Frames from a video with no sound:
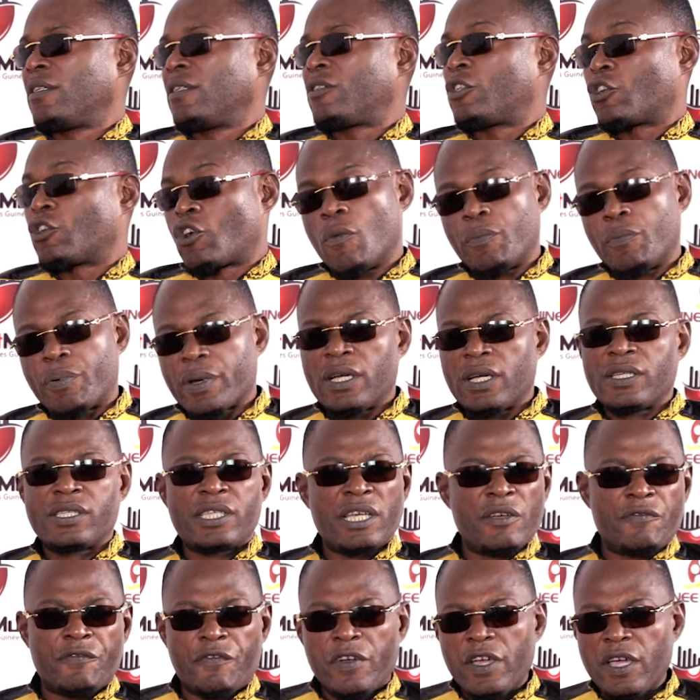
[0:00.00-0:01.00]
Tu comprends
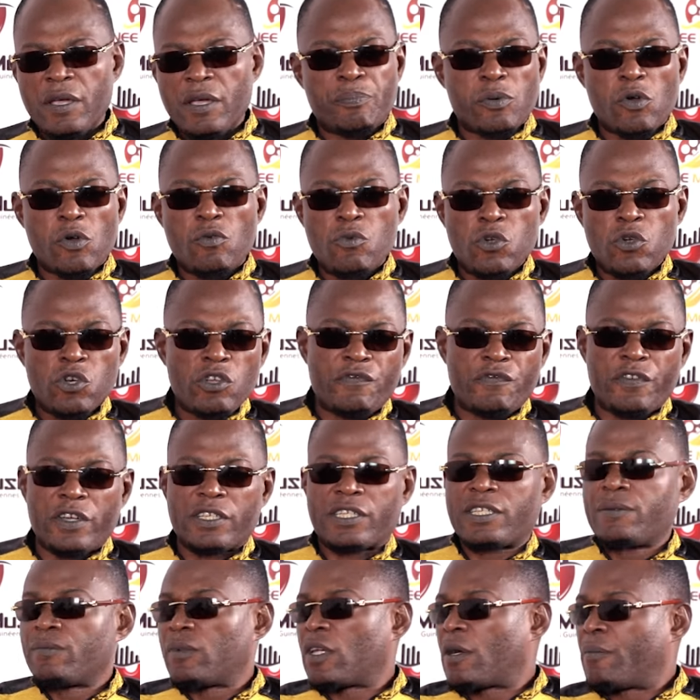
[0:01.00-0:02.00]
J'ai fait un promo de
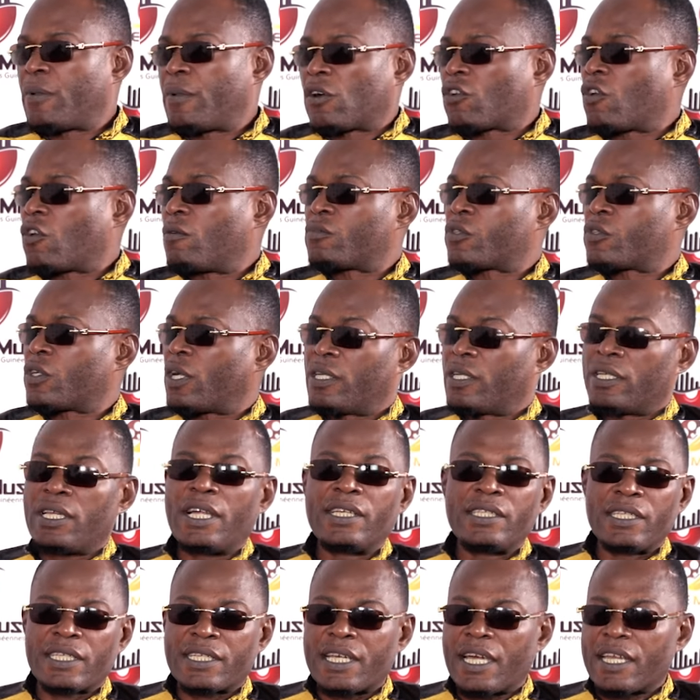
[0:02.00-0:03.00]
Fatim là-bas comme ça. Il
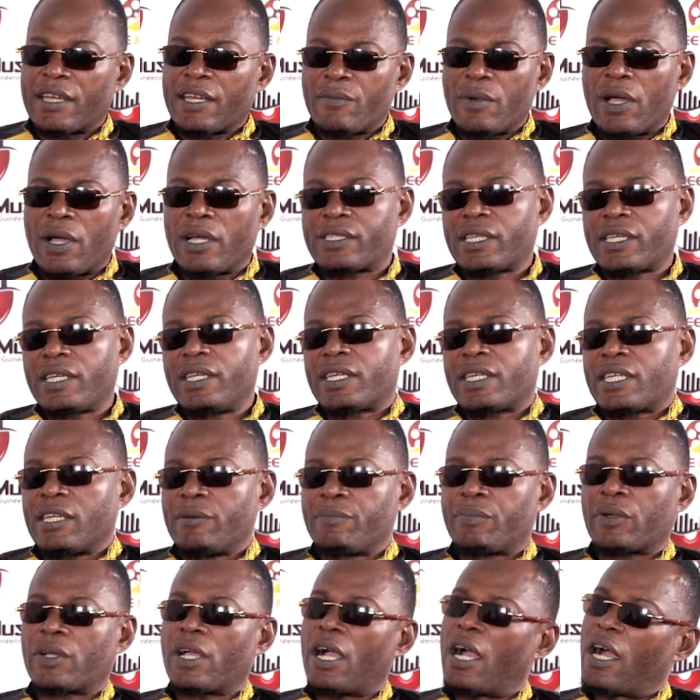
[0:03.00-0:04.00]
a dit carrément à sa
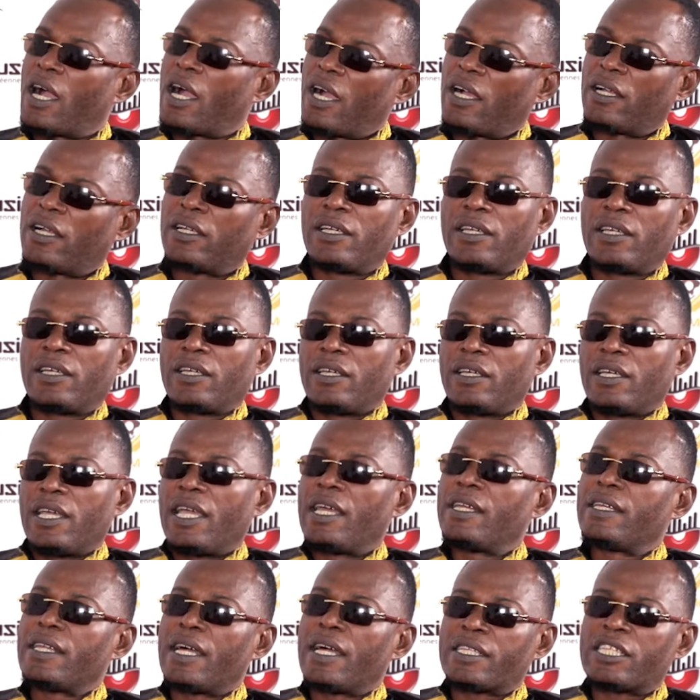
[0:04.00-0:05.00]
équipe qu'un
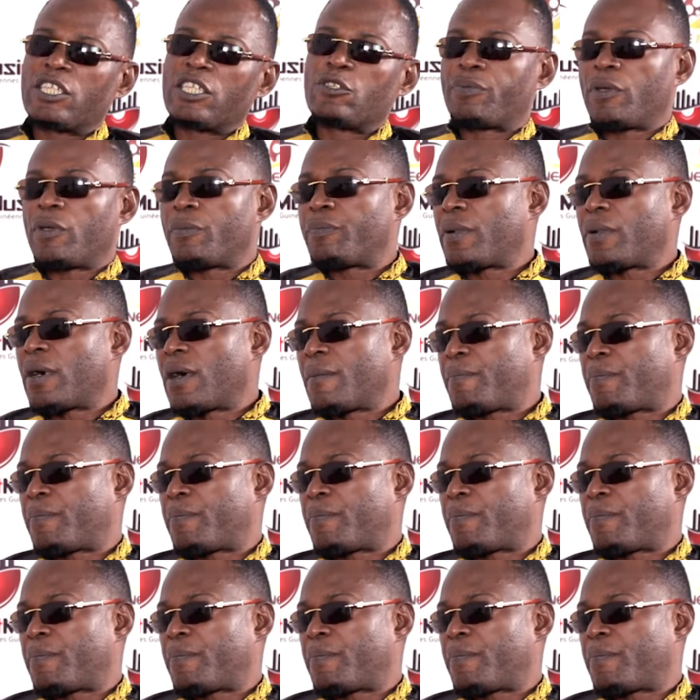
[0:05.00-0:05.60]
ah, artiste ne peut pas